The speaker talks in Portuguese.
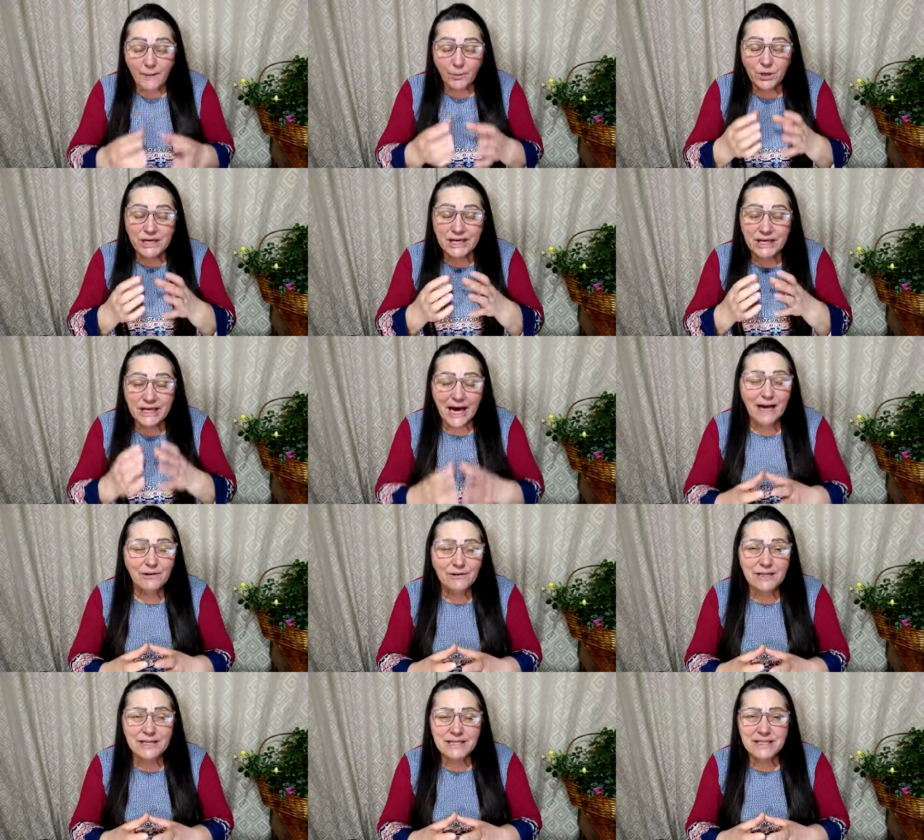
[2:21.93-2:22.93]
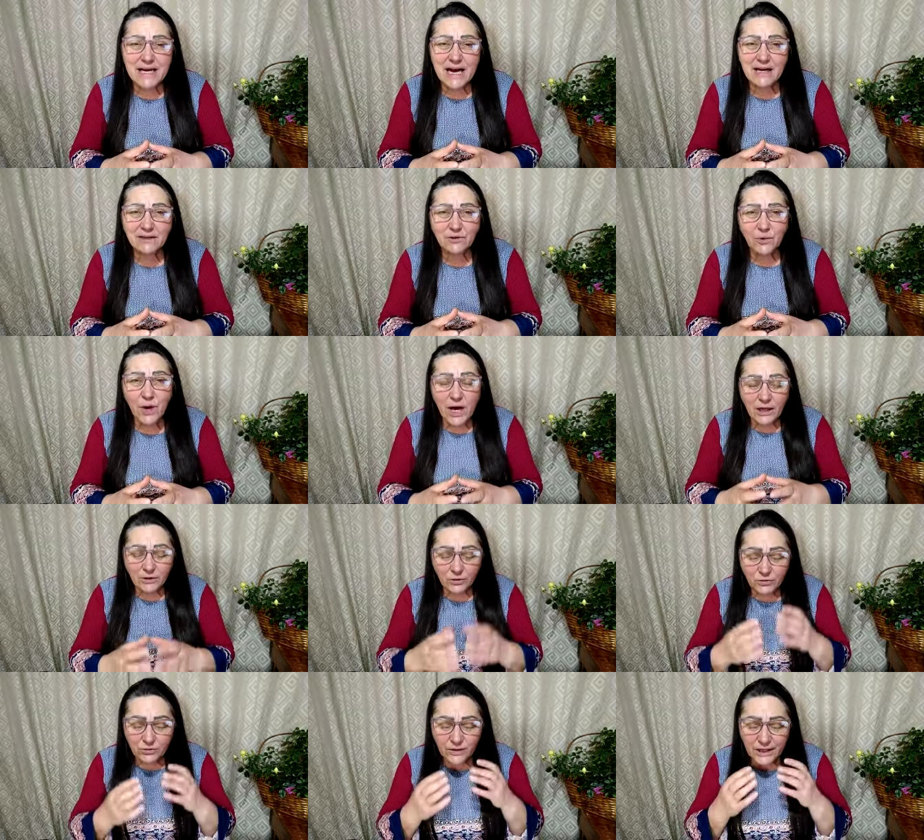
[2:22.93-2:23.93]
porque lá no deserto,
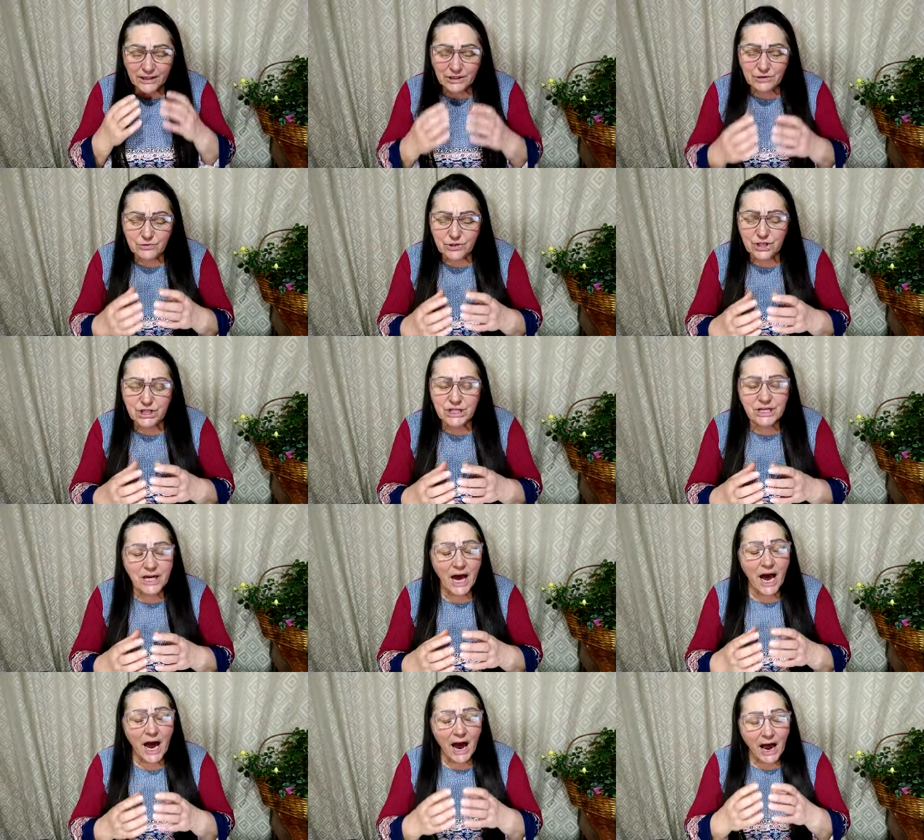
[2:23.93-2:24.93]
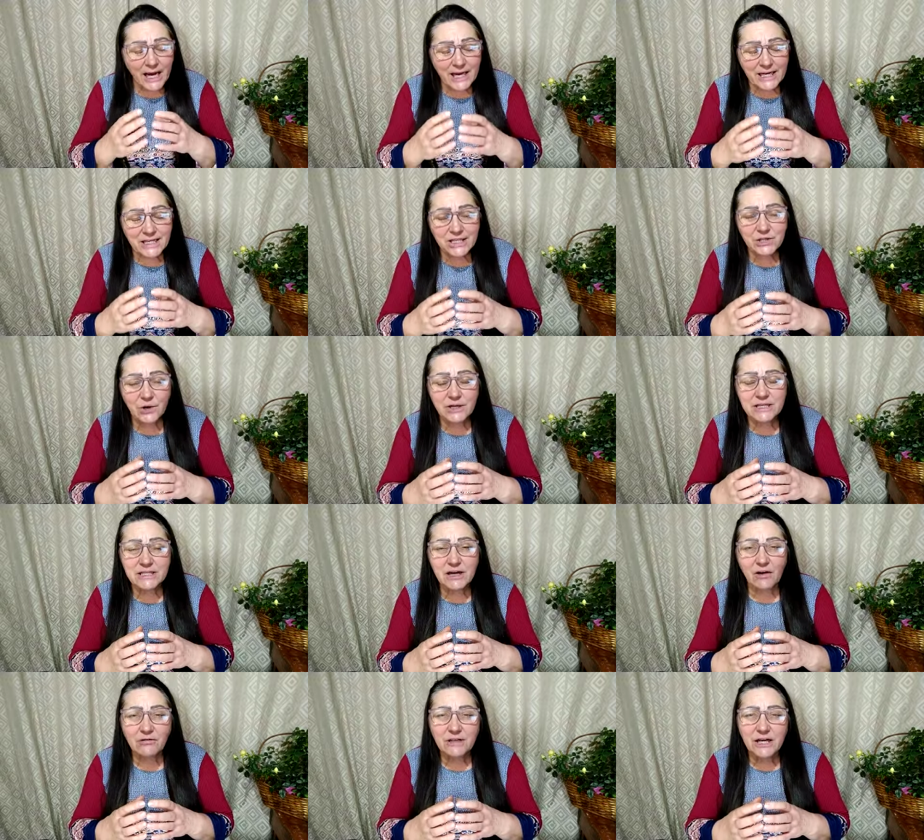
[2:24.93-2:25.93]
no durante o dia, aquele sol
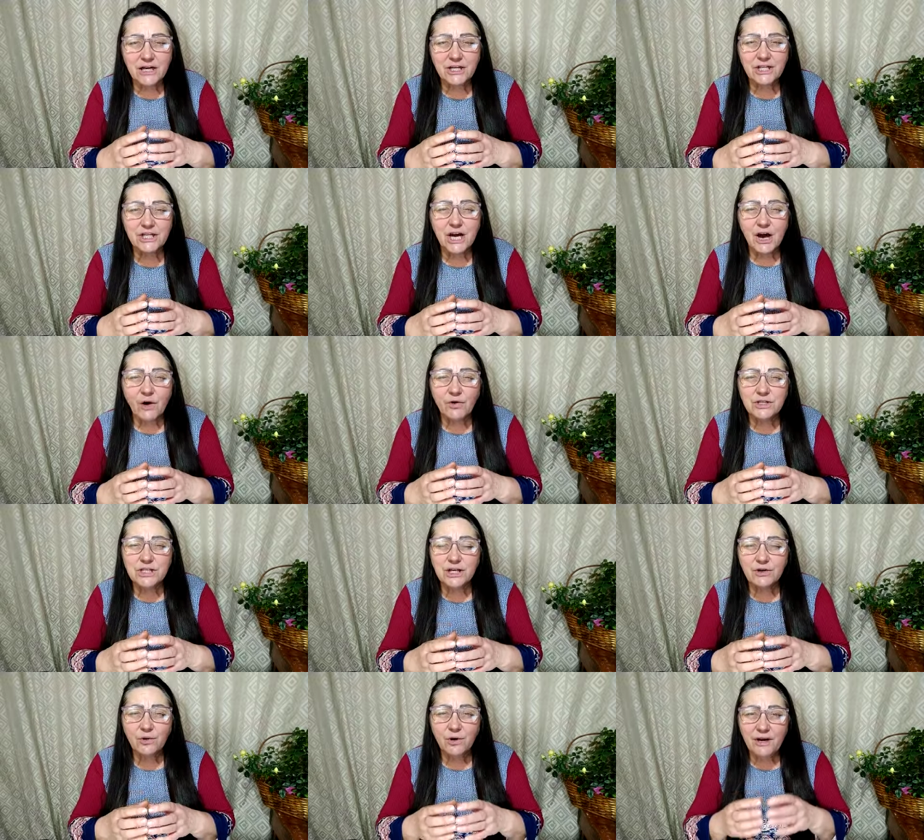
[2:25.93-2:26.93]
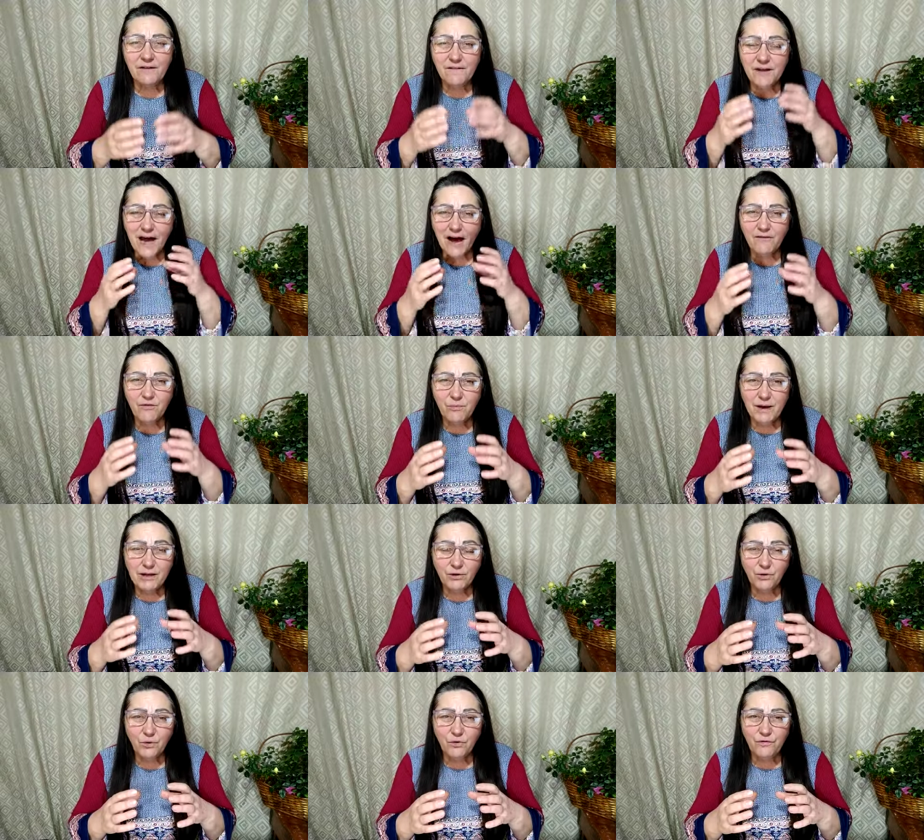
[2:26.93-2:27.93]
escaldante, o Senhor enviava
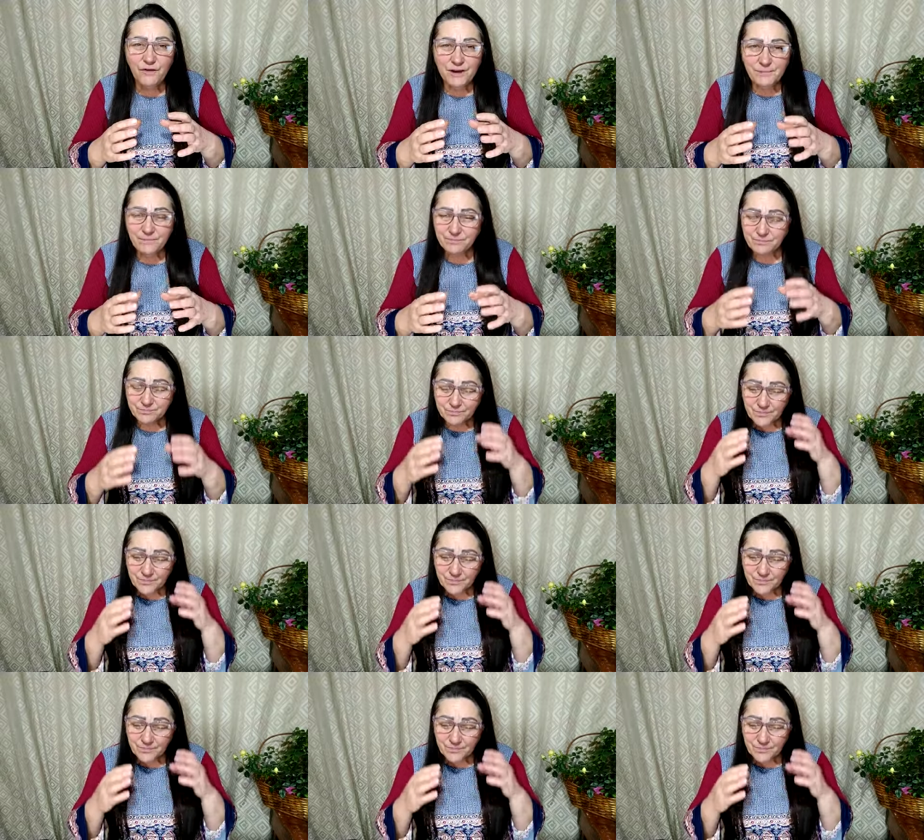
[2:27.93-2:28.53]
uma nuvem